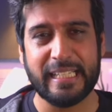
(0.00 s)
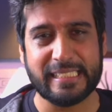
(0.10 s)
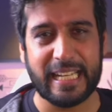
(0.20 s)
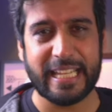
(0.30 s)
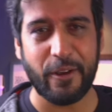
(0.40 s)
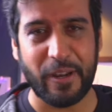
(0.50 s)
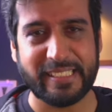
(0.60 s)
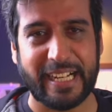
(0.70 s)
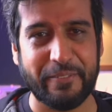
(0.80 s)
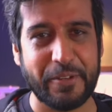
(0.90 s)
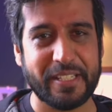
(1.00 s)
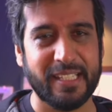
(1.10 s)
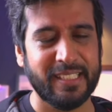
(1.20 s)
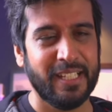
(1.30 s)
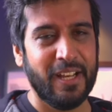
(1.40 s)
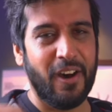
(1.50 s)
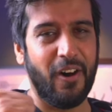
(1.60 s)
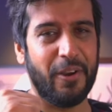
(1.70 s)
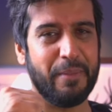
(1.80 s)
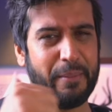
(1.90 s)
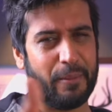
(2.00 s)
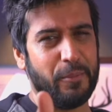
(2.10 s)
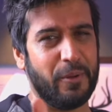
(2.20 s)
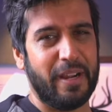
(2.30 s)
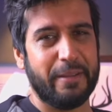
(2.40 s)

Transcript: इसी तरह की एक और एक्साइटिंग वीडियो के साथ और मैं आपको मिलूंगा अगली